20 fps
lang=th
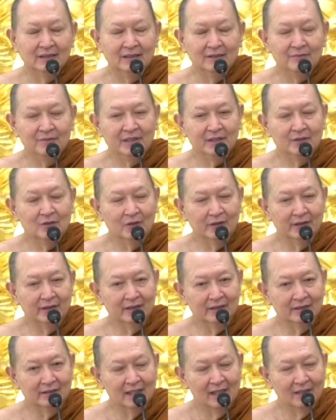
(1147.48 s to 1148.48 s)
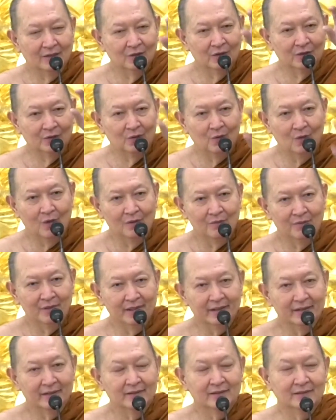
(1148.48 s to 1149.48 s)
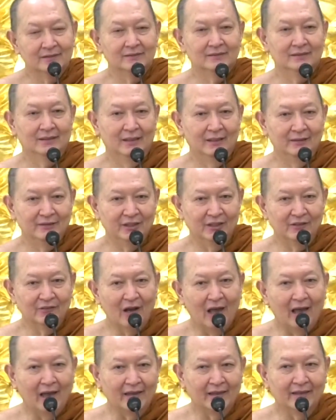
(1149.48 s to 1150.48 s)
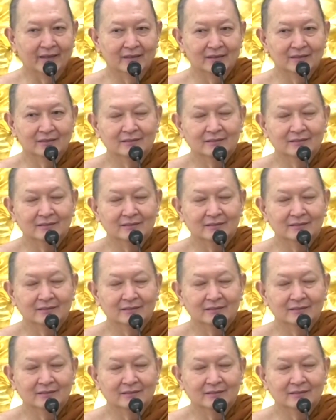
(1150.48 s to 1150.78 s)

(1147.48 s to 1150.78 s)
เคยมีคนหนึ่งนั่งรถทัวร์ไปเชียงราย